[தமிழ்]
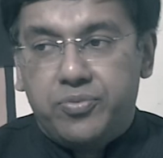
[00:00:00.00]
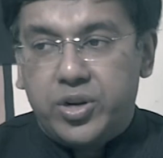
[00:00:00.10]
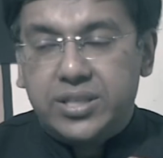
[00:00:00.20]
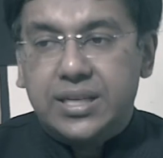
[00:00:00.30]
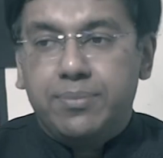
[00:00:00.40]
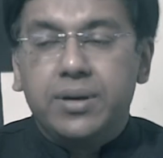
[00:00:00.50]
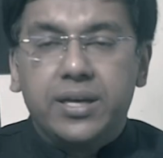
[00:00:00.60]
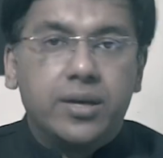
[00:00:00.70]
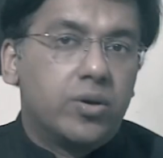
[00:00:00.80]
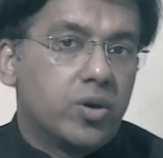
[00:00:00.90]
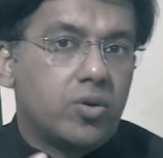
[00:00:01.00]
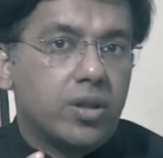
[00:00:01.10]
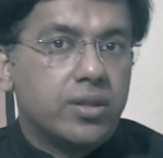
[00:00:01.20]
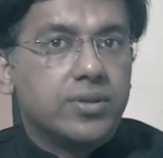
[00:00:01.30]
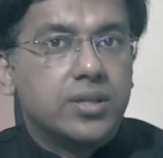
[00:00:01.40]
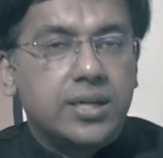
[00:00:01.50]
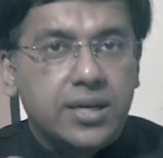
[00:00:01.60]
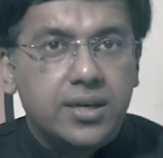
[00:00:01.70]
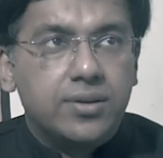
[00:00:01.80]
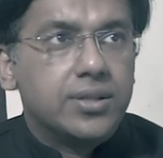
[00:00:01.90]
ஃபார் எக்ஸாம்பிள் ஒரு குழந்தை வந்து
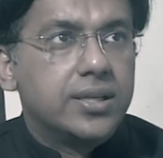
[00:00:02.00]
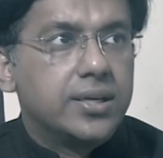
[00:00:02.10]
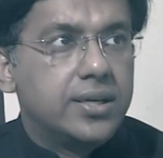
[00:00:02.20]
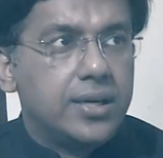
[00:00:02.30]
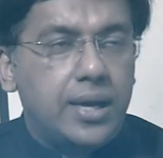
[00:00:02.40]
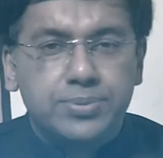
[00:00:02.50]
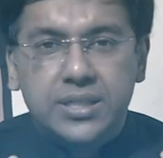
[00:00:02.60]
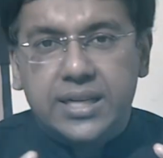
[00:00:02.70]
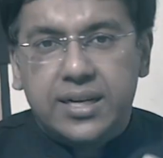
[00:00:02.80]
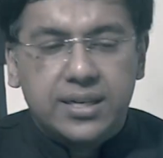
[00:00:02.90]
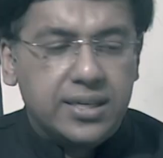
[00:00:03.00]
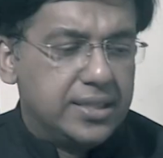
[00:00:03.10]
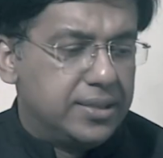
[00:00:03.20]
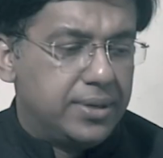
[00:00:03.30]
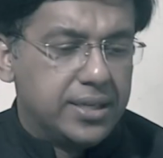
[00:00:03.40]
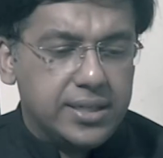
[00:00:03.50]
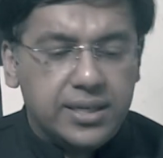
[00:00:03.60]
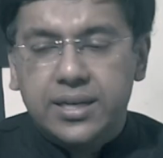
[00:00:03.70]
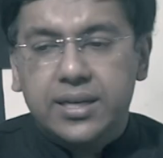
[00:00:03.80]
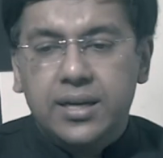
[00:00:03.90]
டக்குன்னு வந்து அப்செட்டாக இருக்குது இந்த மாதிரி
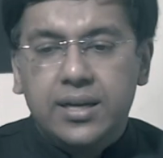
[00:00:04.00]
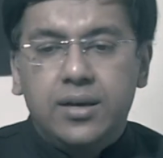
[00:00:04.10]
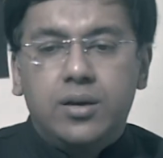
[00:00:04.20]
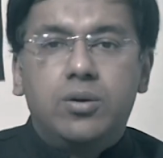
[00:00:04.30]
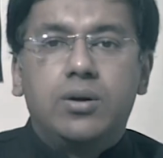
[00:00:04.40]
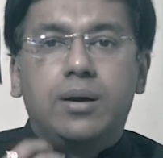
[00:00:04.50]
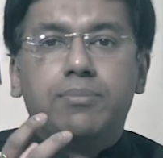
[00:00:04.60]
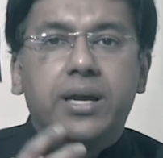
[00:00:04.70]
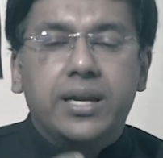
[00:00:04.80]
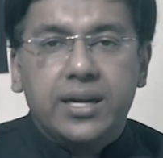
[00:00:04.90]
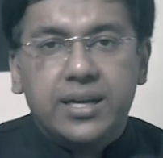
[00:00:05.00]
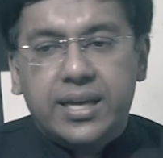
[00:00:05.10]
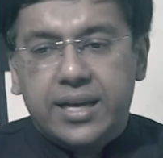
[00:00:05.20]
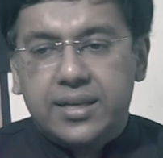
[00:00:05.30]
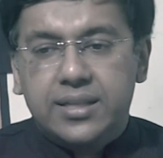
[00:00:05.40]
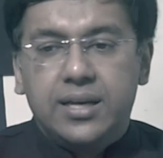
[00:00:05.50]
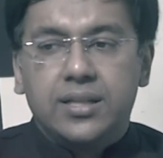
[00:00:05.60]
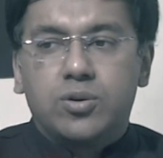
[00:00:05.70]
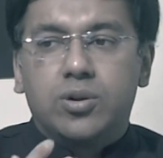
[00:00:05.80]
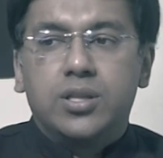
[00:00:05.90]
இருக்குது அம்மா என்னென்னு கேட்குது
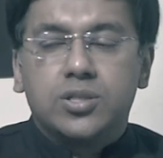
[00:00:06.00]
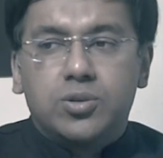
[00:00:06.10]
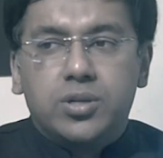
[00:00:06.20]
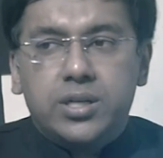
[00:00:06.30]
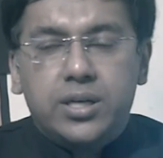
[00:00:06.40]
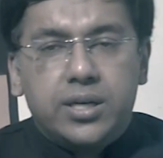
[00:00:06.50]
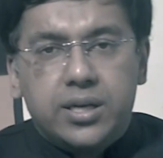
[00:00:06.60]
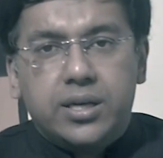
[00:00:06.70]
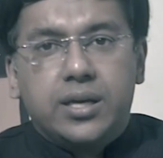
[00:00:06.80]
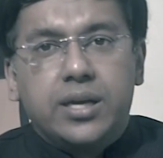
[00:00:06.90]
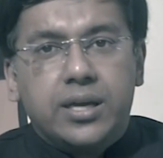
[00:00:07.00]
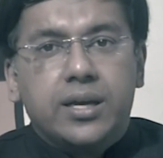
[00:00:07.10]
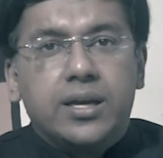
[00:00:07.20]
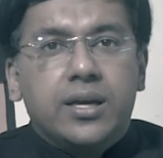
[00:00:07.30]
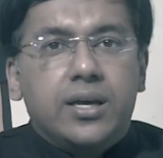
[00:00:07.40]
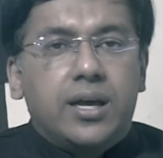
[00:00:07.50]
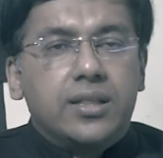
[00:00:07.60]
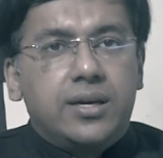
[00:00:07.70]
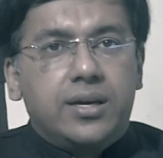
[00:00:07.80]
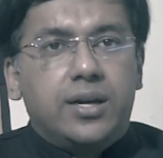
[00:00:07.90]
அந்த குழந்தை சொல்லுது
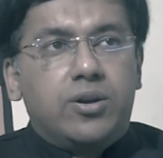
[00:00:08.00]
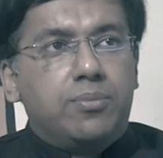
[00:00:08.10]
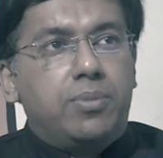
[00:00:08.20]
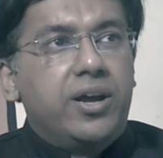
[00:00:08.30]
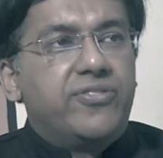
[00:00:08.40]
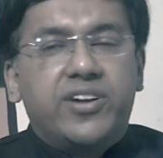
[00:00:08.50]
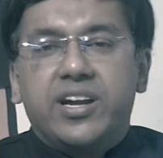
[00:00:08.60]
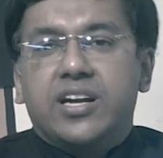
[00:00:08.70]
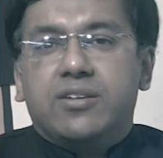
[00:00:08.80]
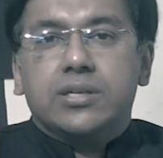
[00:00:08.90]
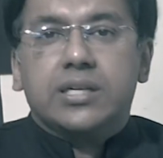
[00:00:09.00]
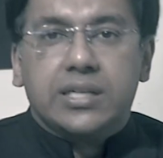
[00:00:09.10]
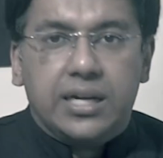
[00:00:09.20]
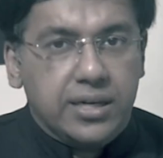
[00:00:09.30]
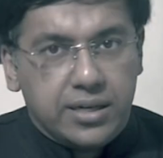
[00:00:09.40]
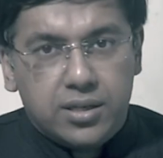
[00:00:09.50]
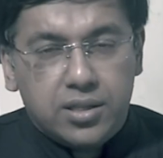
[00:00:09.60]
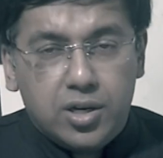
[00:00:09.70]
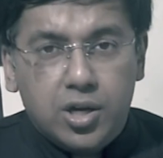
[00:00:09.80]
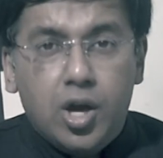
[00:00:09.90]
அந்த என்னோட பாய் ஃப்ரெண்ட் என்னை விட்டுட்டான்னு
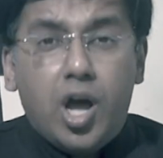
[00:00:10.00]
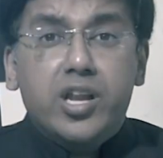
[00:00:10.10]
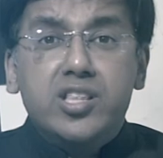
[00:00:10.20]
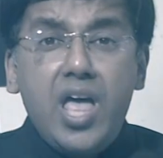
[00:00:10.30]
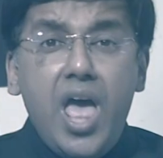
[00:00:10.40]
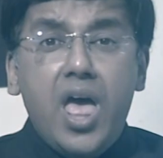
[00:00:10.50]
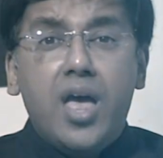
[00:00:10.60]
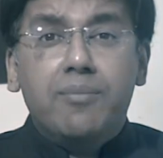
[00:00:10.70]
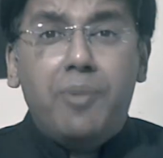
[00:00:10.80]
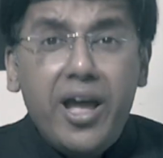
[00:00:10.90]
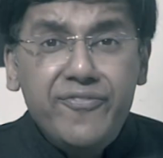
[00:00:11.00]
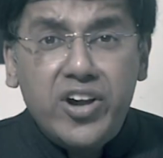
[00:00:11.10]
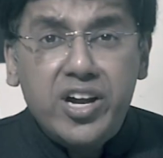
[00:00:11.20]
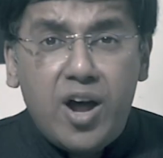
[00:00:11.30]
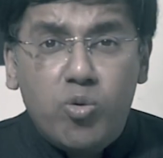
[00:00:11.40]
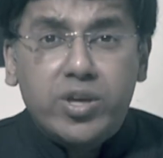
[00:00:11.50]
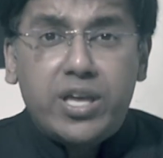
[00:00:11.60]
என்னது பாய் ஃப்ரெண்டா